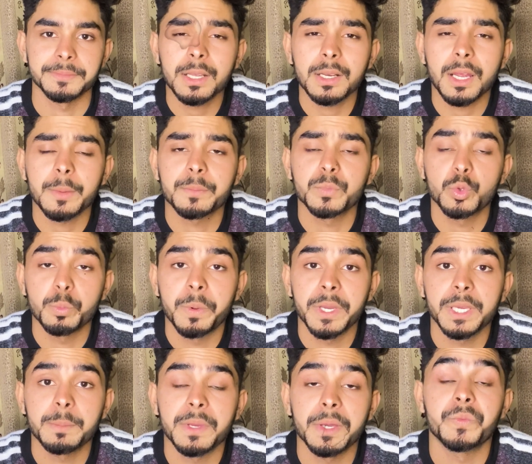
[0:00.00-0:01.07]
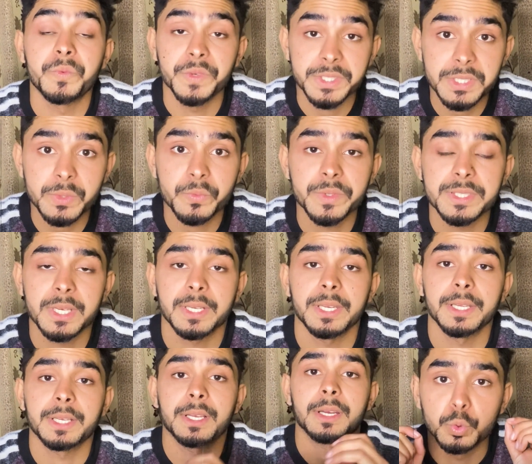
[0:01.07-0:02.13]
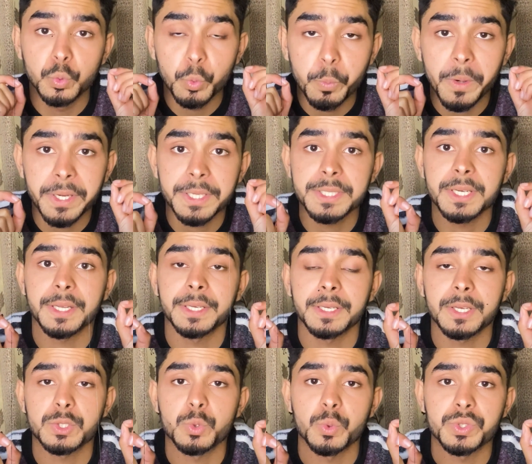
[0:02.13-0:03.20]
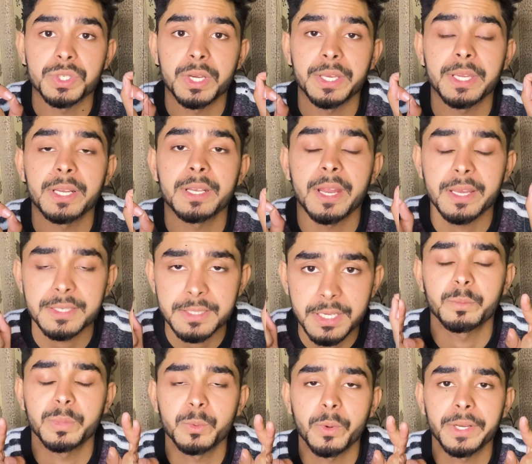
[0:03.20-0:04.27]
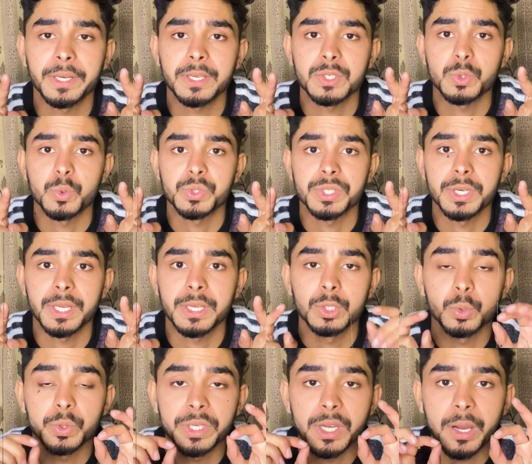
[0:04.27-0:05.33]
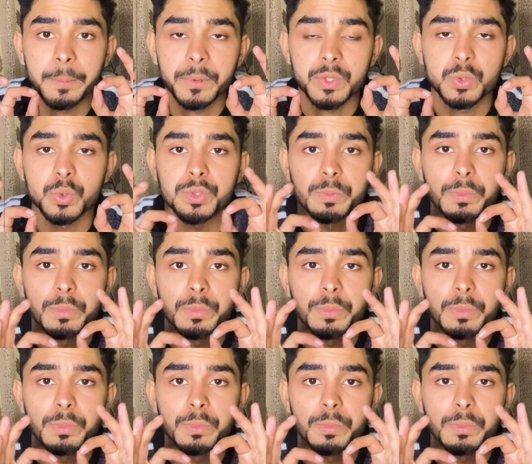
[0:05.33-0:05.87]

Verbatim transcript: अगर आप दुबई में विजिट वीजा लेकर दुबई जाने का सोच रहे हैं या लाइसेंस बनवाने का सोच रहे हैं तो ये आपकी सोच